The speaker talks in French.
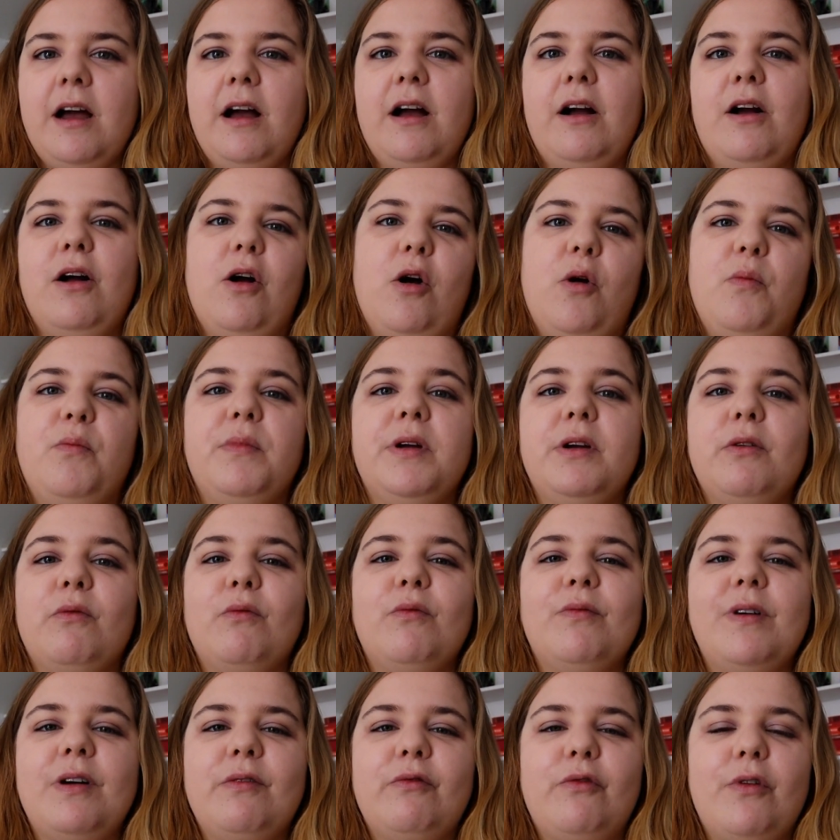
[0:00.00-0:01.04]
euh, mais
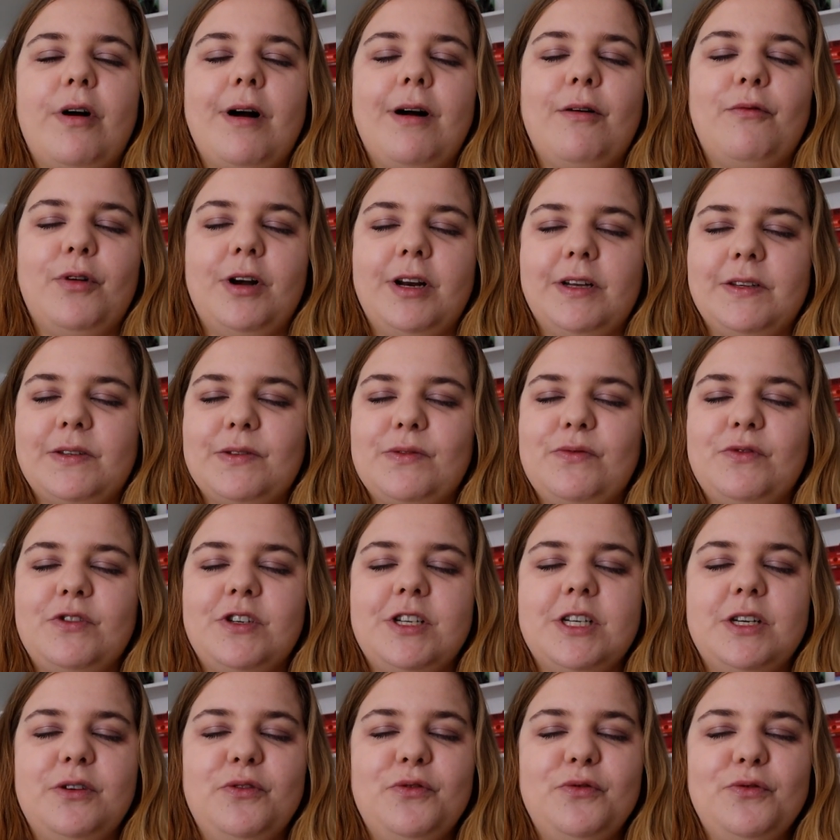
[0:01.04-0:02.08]
on va voir voilà ce que
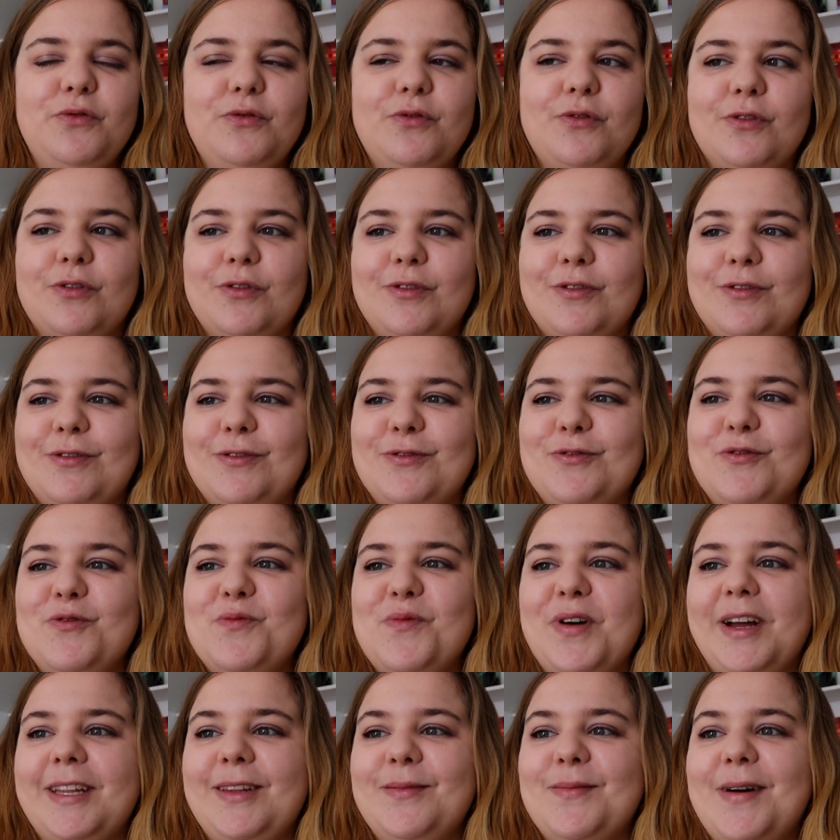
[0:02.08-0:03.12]
j'ai lu euh, au
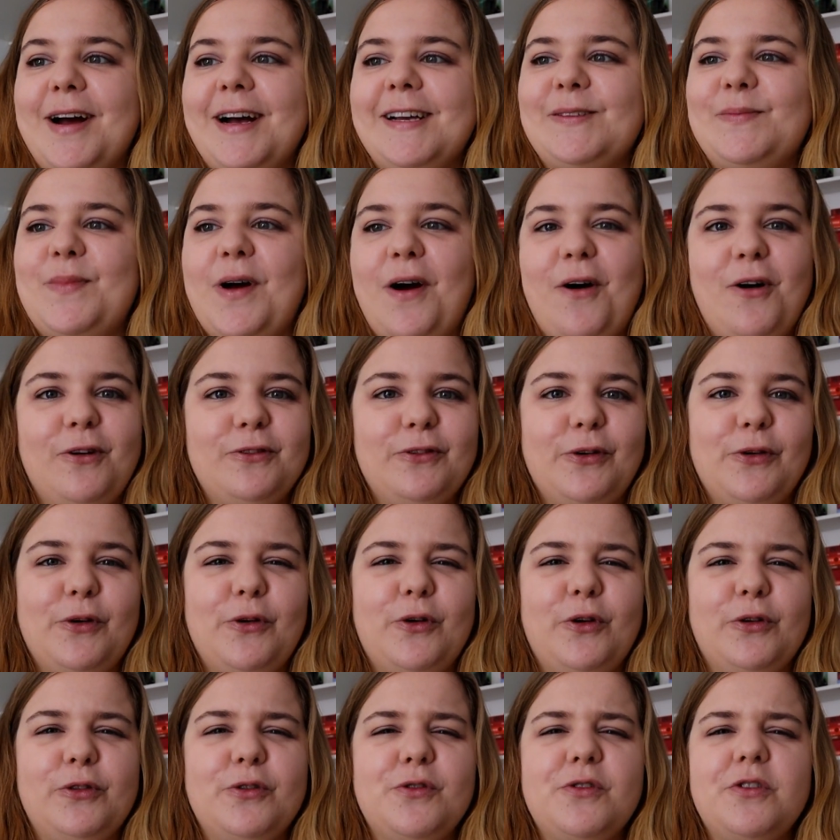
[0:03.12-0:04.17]
mois de mars par ordre
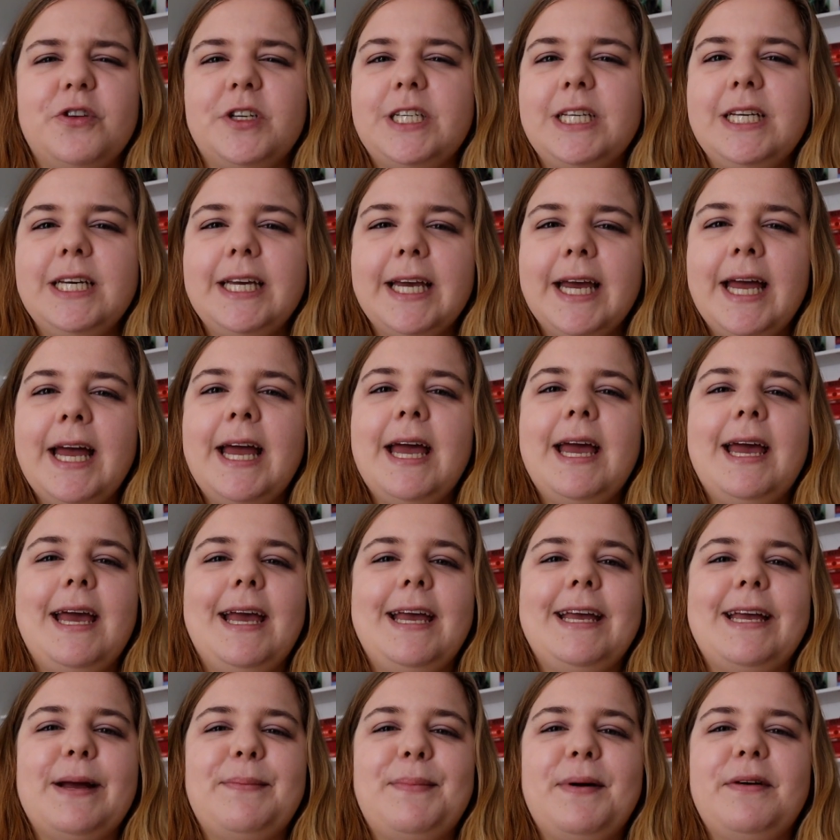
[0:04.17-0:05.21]
chronologique
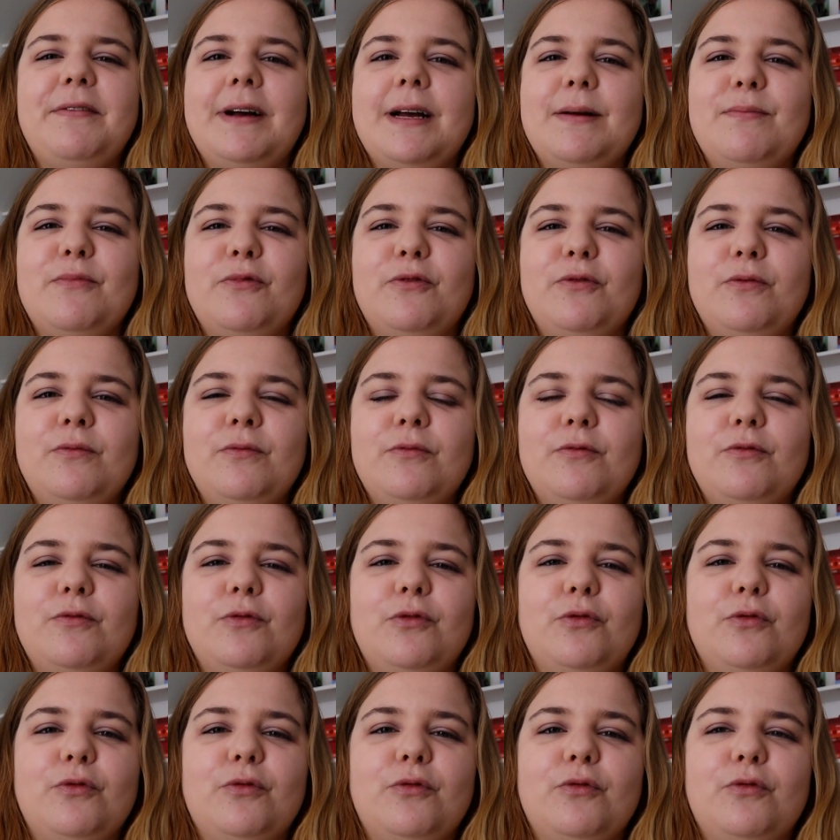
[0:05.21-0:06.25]
et il n'y a pas vraiment
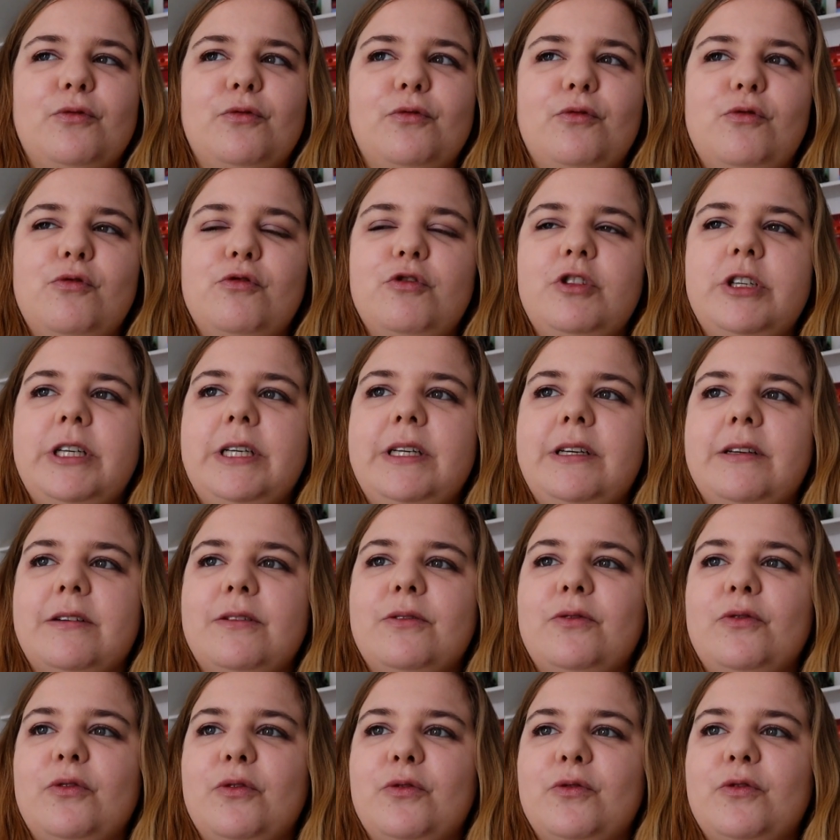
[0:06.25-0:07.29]
de, logique
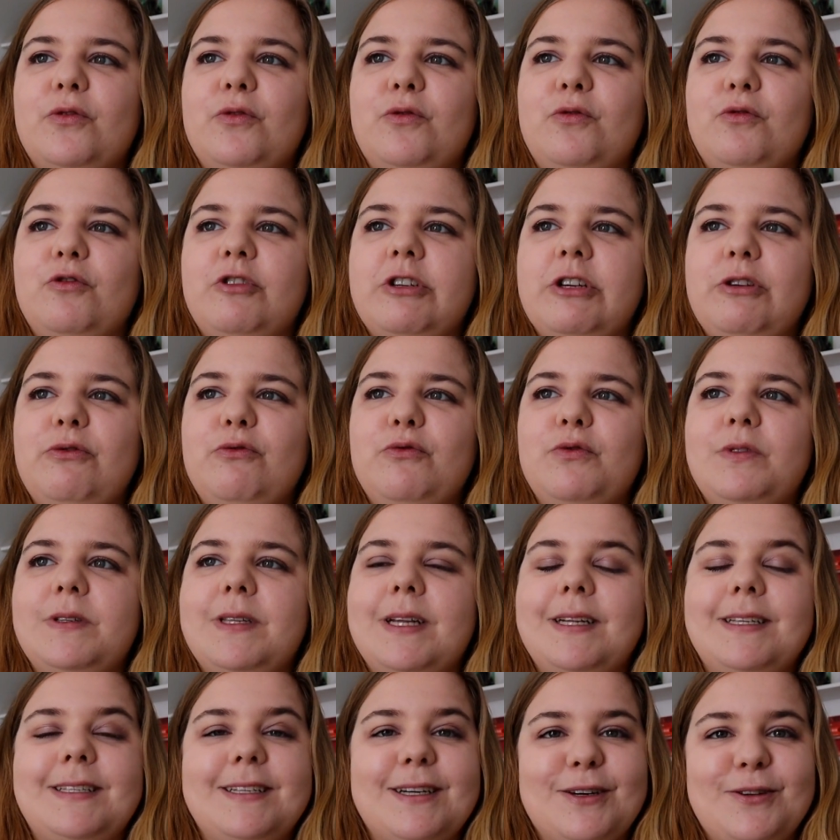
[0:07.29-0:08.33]
dans ce que j'ai lu
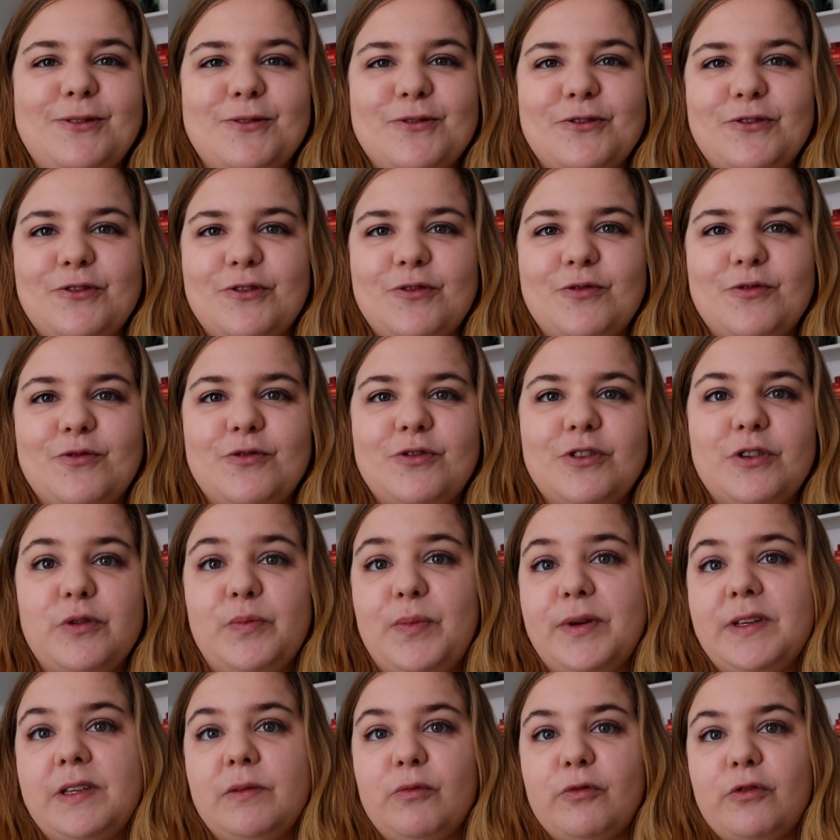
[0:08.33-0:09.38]
c'est à dire que j'ai
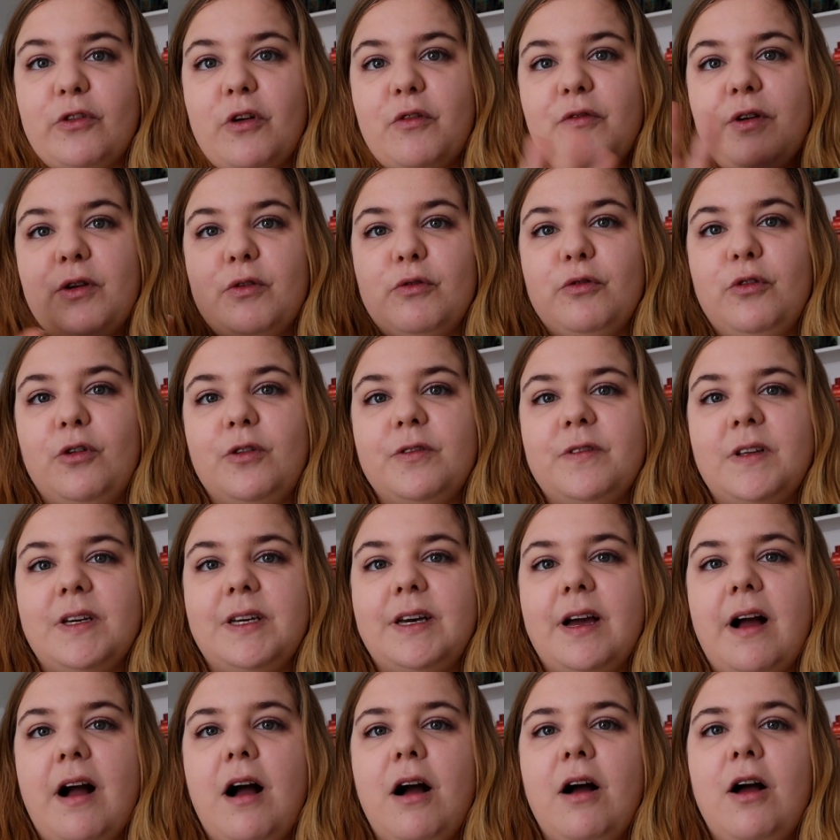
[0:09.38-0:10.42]
passé mon temps à faire le grand
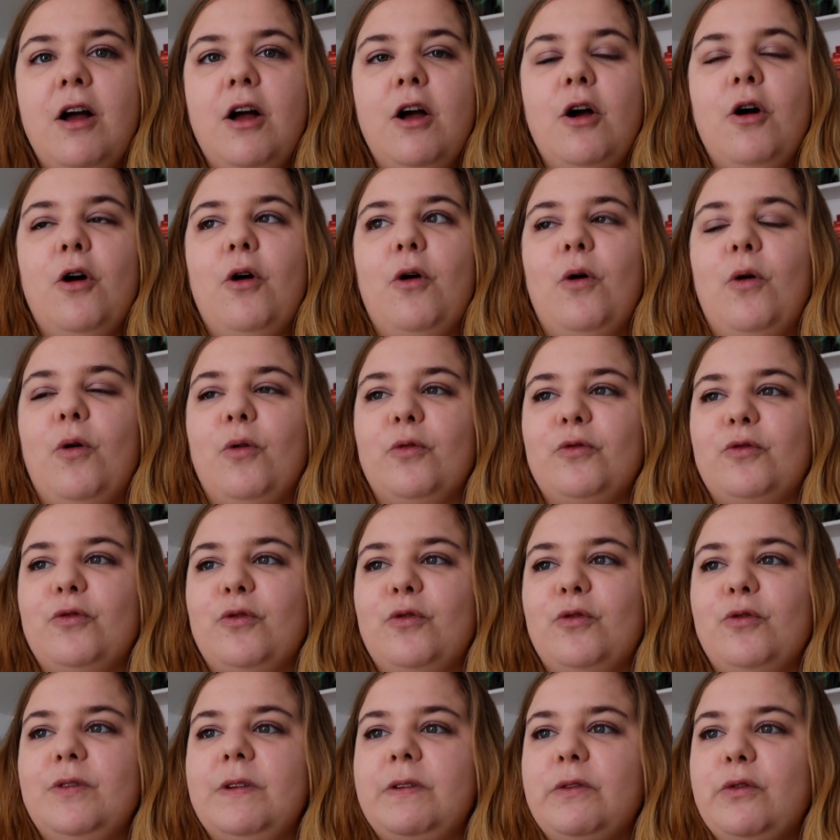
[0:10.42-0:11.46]
écart
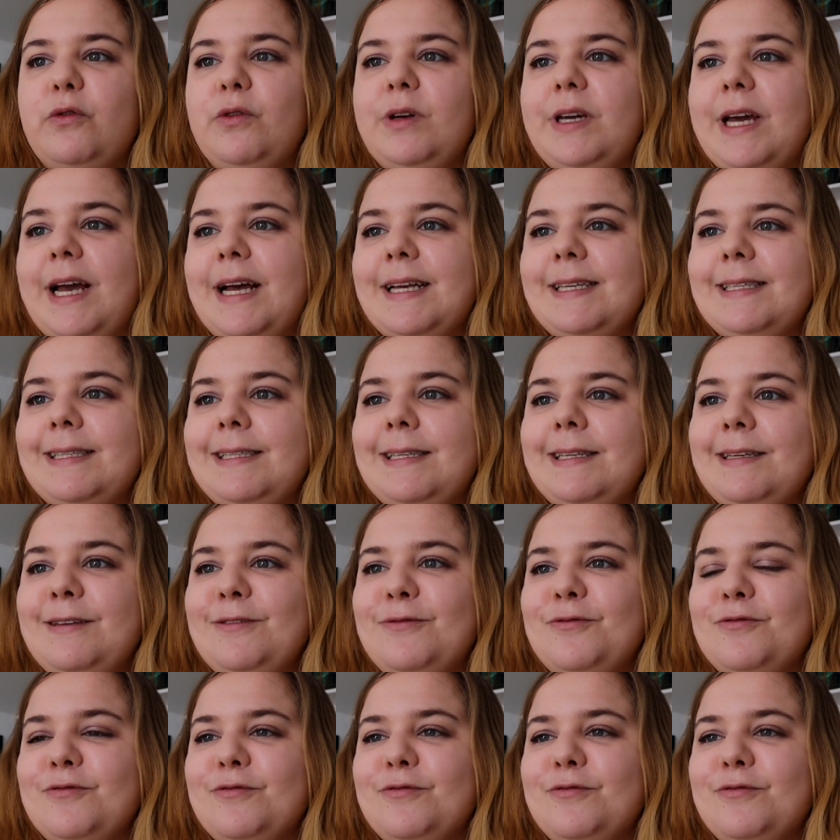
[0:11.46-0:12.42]
entre des trucs assez,